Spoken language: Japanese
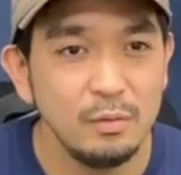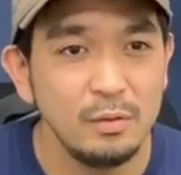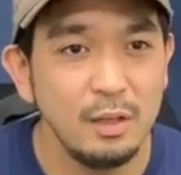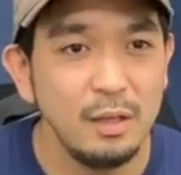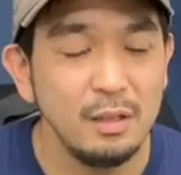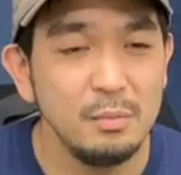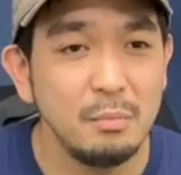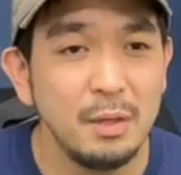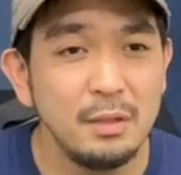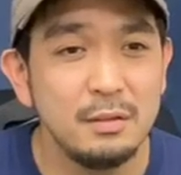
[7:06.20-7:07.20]
で今
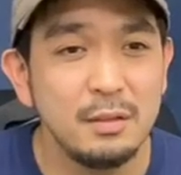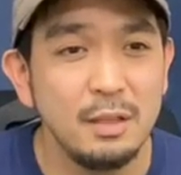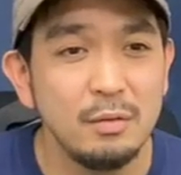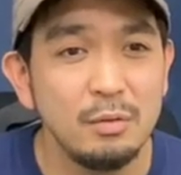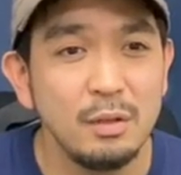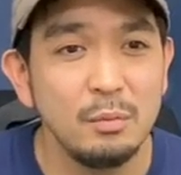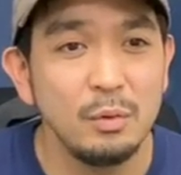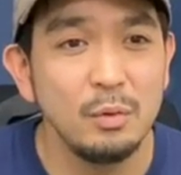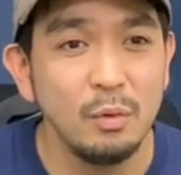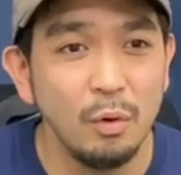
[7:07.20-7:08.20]
毎月どんな
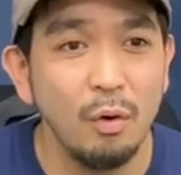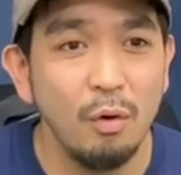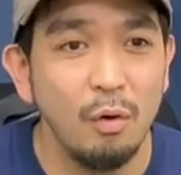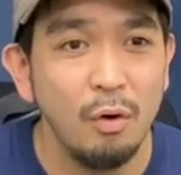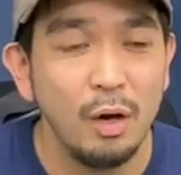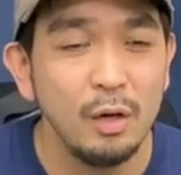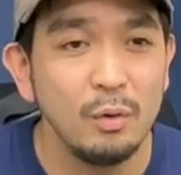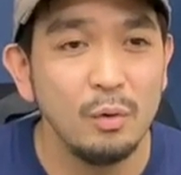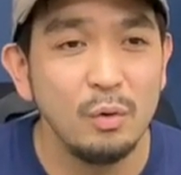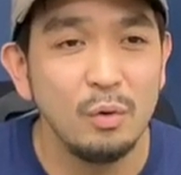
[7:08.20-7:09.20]
もの
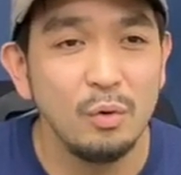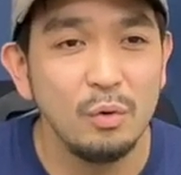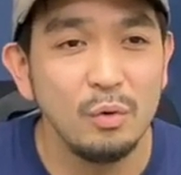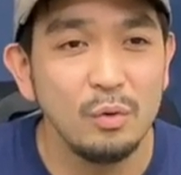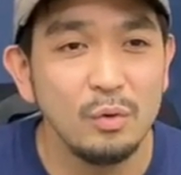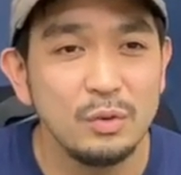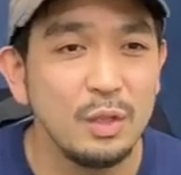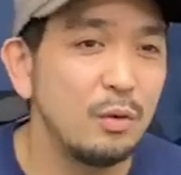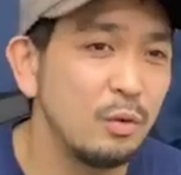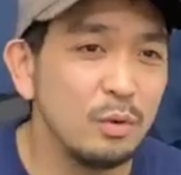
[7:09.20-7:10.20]
を
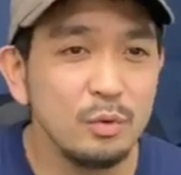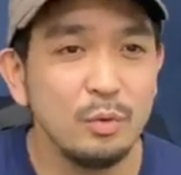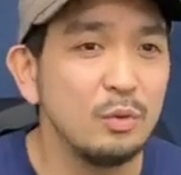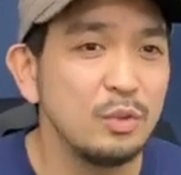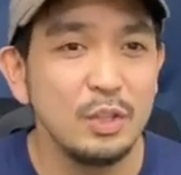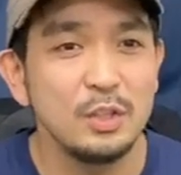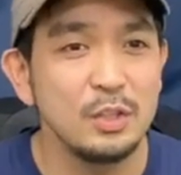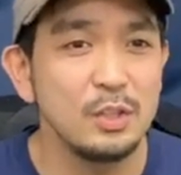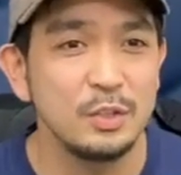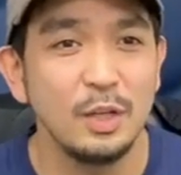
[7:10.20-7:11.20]
全国のどの生産
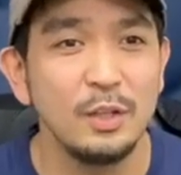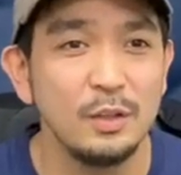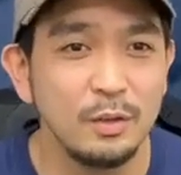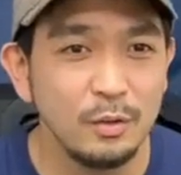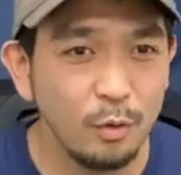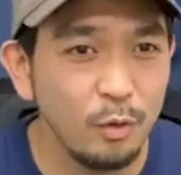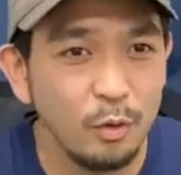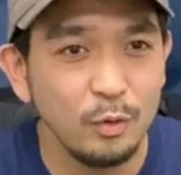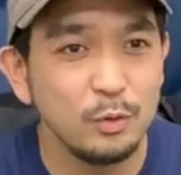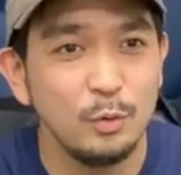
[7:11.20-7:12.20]
者さん
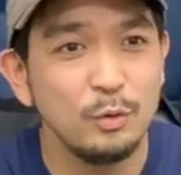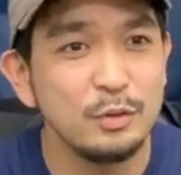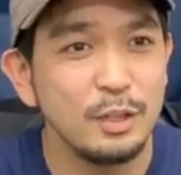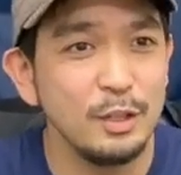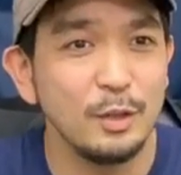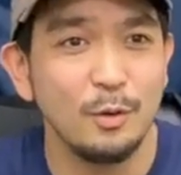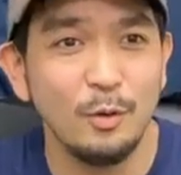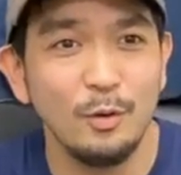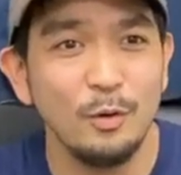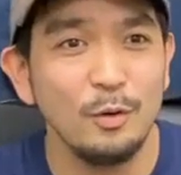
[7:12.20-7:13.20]
をどの月に
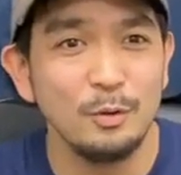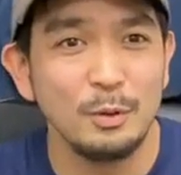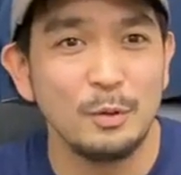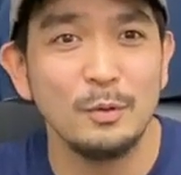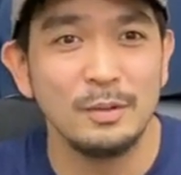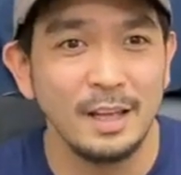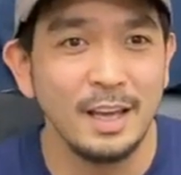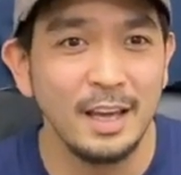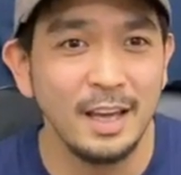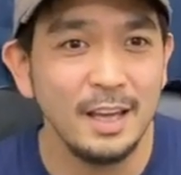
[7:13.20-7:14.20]
こう組み込んで